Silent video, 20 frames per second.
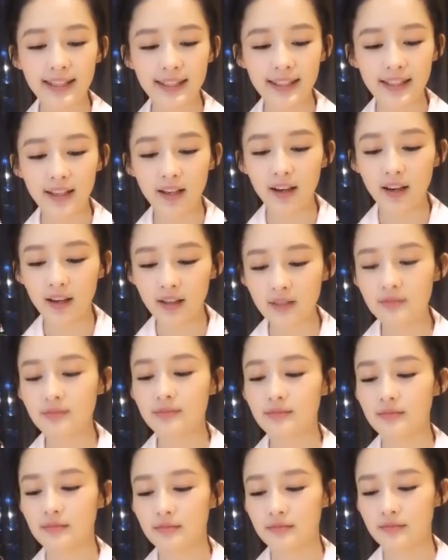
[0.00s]
部电
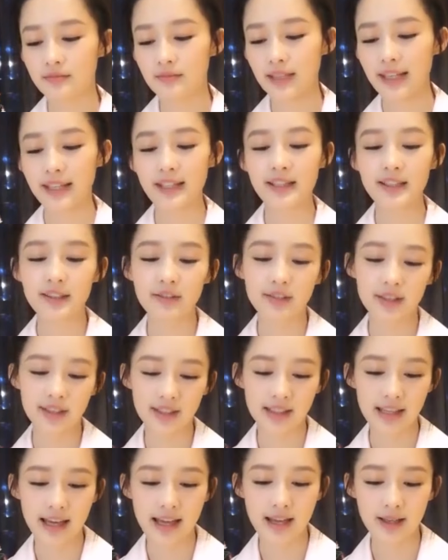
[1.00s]
影？
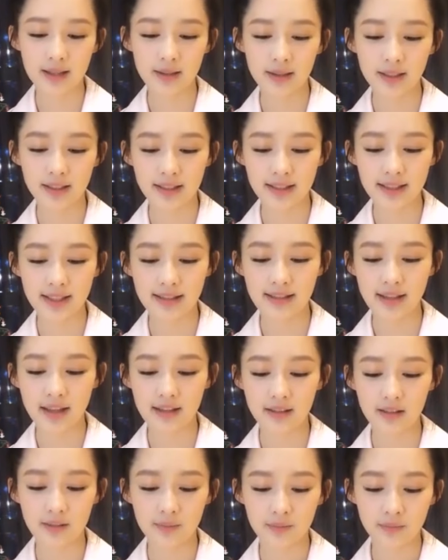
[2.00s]
哎，这个问题还
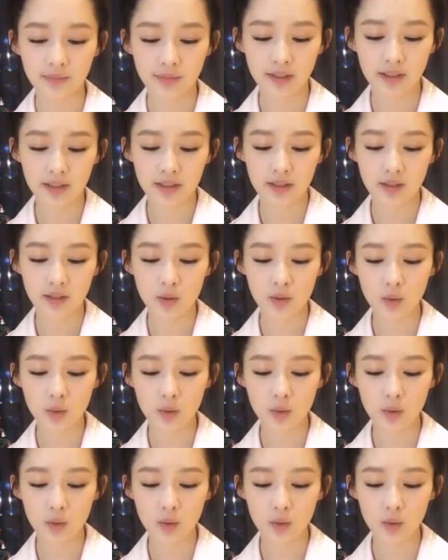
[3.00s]
挺简单的。